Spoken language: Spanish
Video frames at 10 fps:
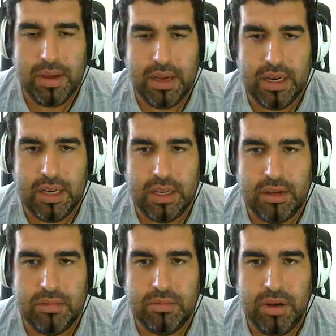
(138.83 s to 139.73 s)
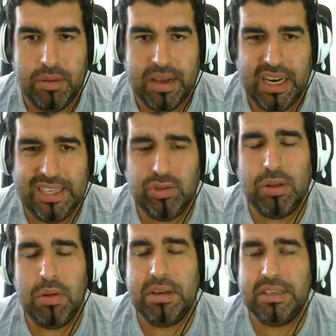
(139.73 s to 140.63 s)
la megalania. Para pues la megalania es un
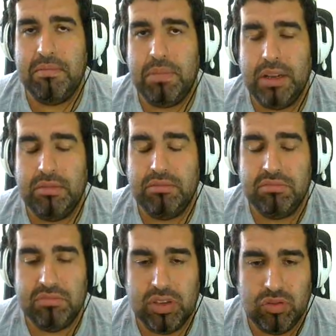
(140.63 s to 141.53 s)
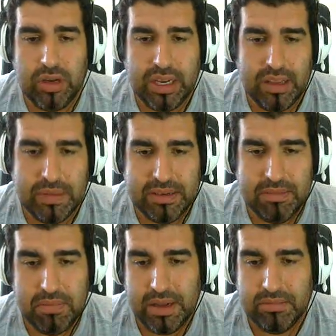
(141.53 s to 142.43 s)
también más en plan. Es una cría más
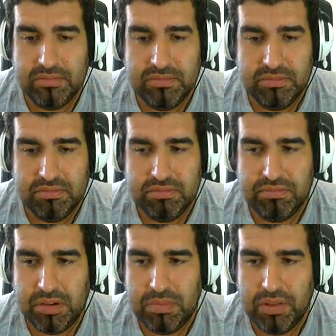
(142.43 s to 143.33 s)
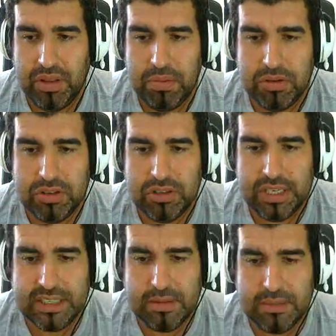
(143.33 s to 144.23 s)
en plan por placer, pero esto sí
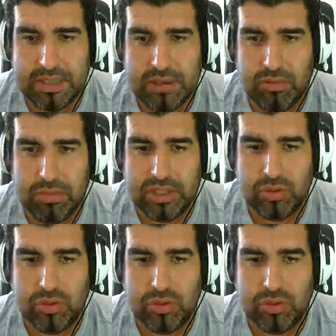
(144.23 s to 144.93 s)
que sería más, más